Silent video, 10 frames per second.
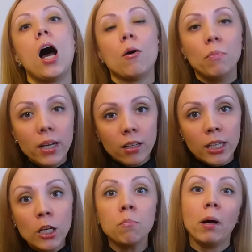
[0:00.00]
а мы,
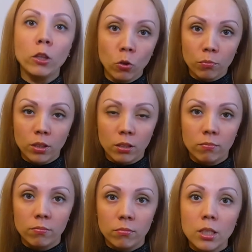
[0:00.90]
их потомки,
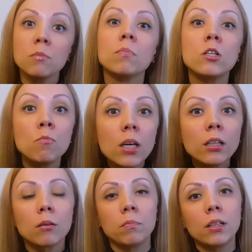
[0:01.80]
им
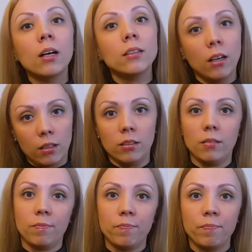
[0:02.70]
безмерно
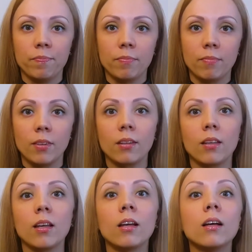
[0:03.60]
благодарны.
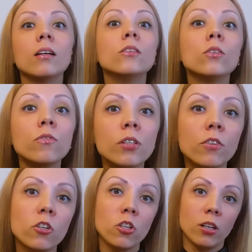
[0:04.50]
Ну и в
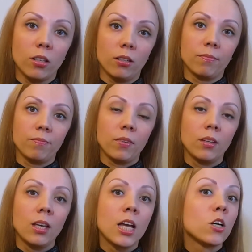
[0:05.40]
завершении
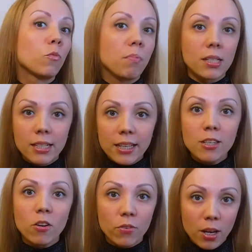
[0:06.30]

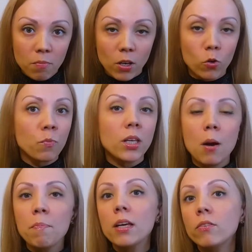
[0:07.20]
последнее время у
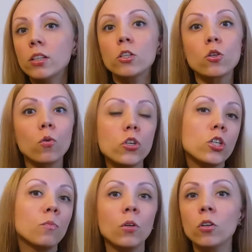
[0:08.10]
меня появилось
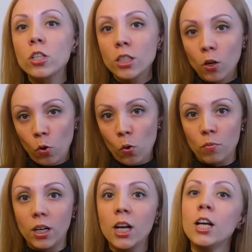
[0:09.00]
очень много
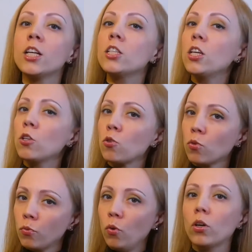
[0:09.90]
знакомых среди
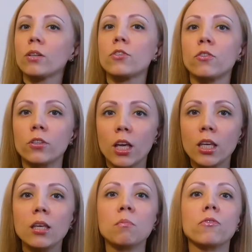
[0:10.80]
суворовцев,
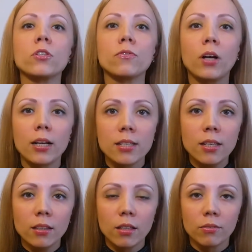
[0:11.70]
нахимовцев,
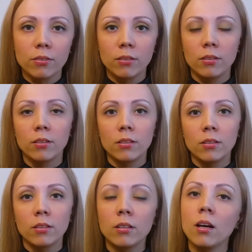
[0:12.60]
кадетов.
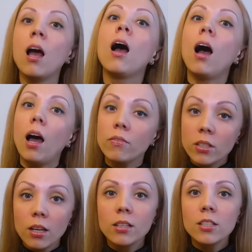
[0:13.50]
А
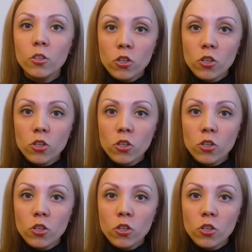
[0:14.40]
ведь они